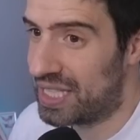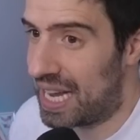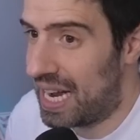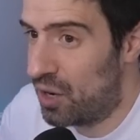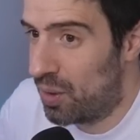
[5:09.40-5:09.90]

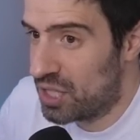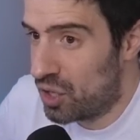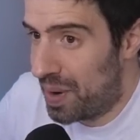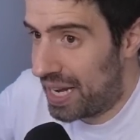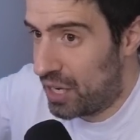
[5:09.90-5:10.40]
sacan los bolsillos
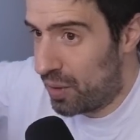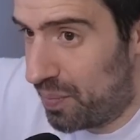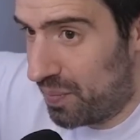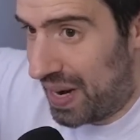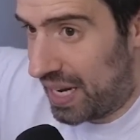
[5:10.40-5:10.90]
para que no,
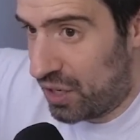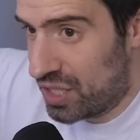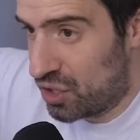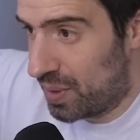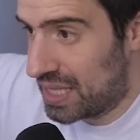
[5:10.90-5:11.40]
para que no
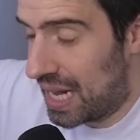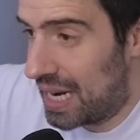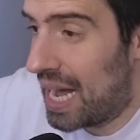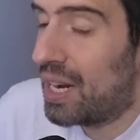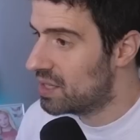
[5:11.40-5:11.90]
se
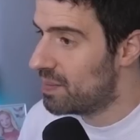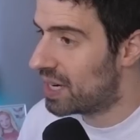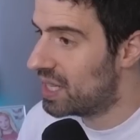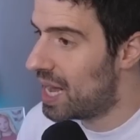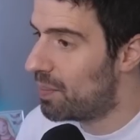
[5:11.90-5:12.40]
sobresalga algo. Sí,
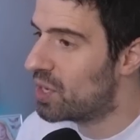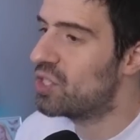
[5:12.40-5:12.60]
Martina es por